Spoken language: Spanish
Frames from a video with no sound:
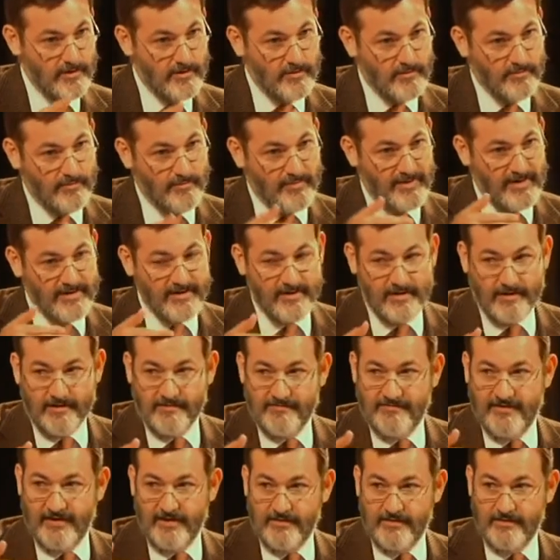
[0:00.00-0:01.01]
varias
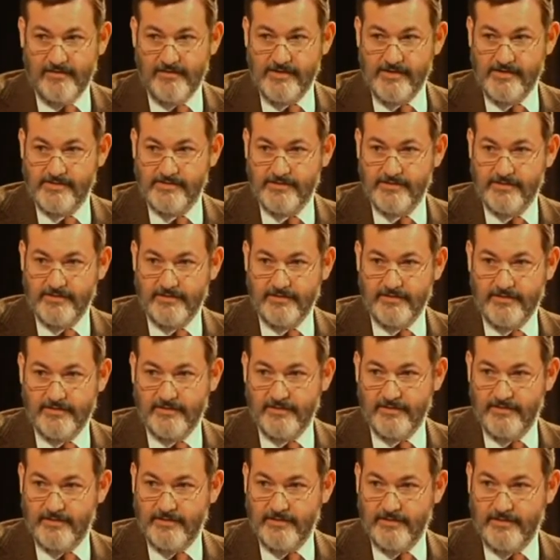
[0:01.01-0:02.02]
referencias
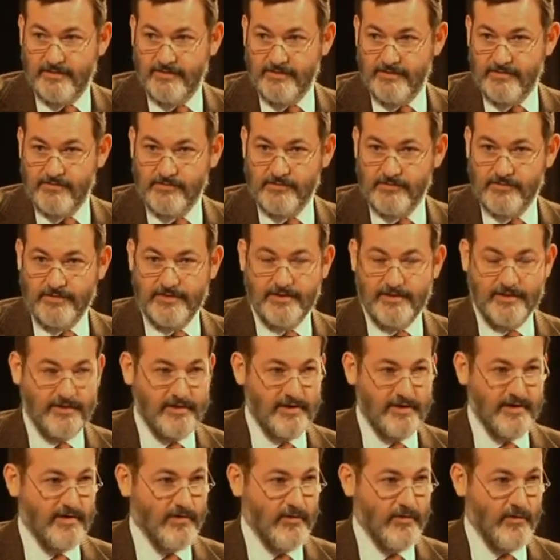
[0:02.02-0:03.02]
nos dicen
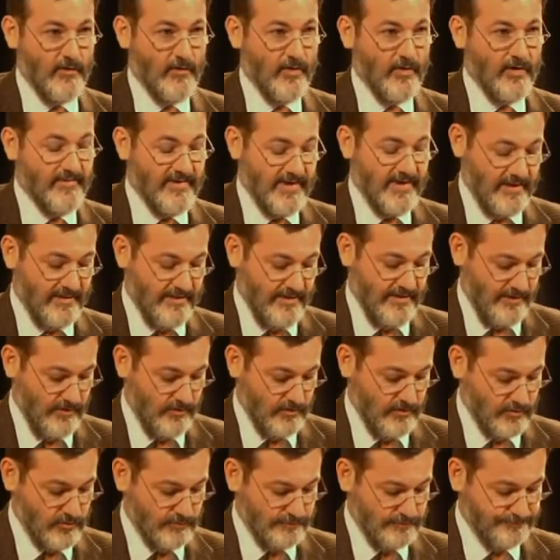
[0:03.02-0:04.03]
que no había
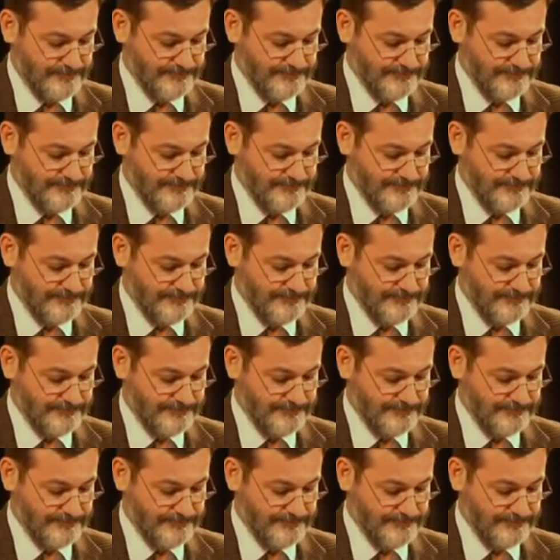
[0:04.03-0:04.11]
cerdos.